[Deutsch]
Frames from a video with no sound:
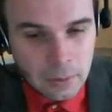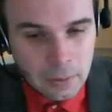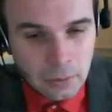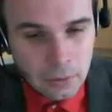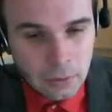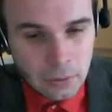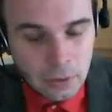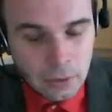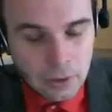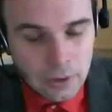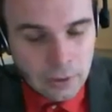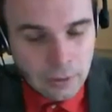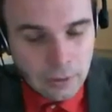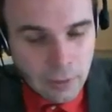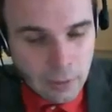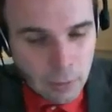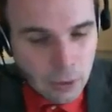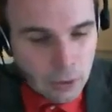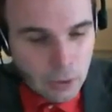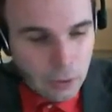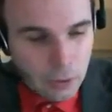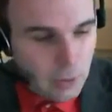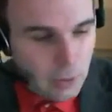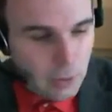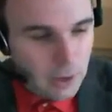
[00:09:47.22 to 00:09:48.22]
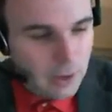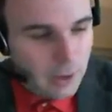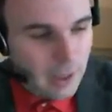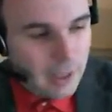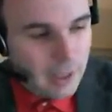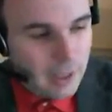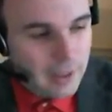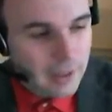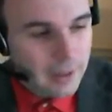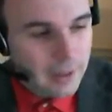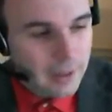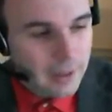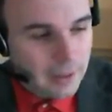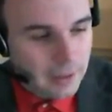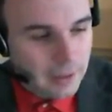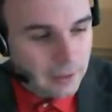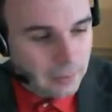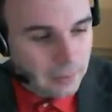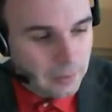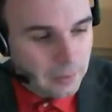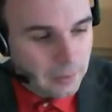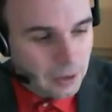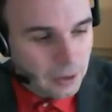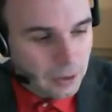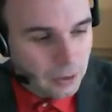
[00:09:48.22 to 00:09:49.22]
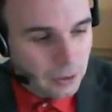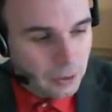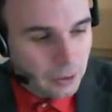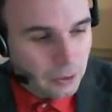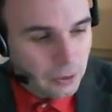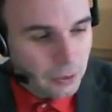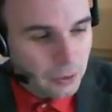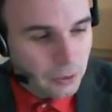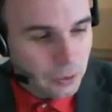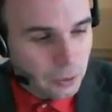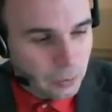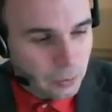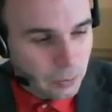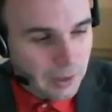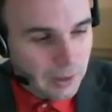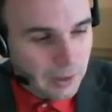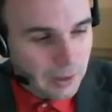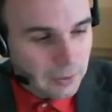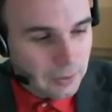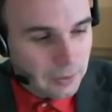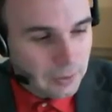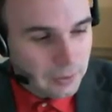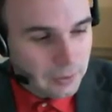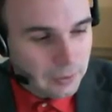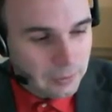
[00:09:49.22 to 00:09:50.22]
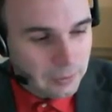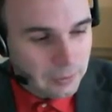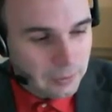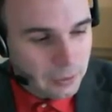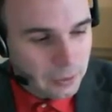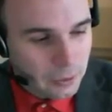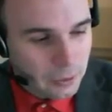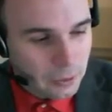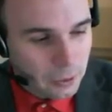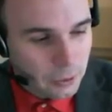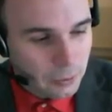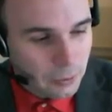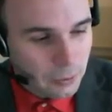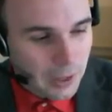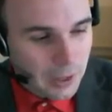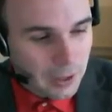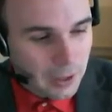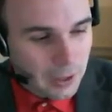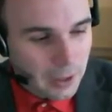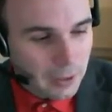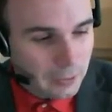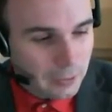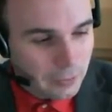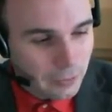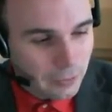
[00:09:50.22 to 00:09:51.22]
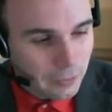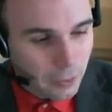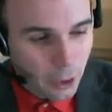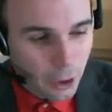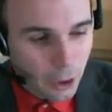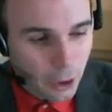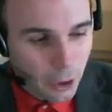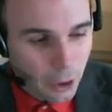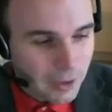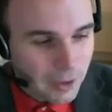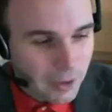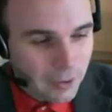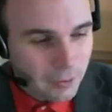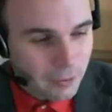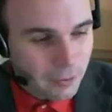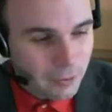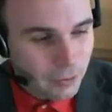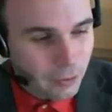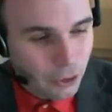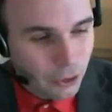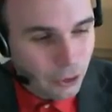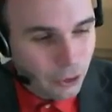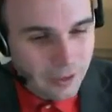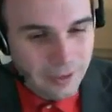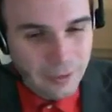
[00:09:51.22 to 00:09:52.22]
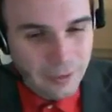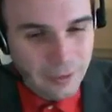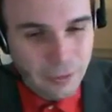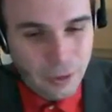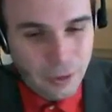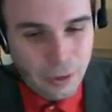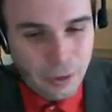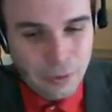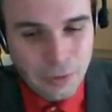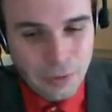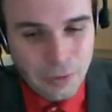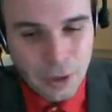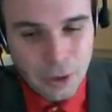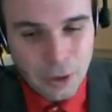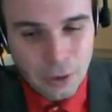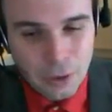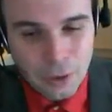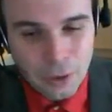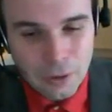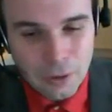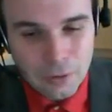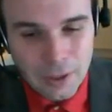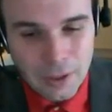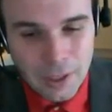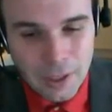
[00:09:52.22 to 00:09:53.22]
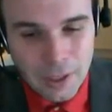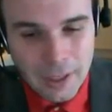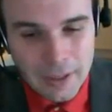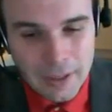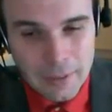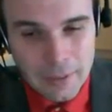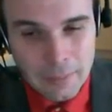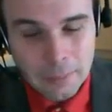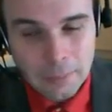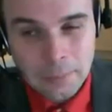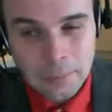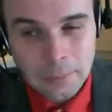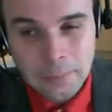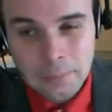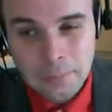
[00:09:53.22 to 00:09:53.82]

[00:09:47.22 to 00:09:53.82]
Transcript: und in Verbindung mit anderen über, über eine Form dann von, von Videokonferenz.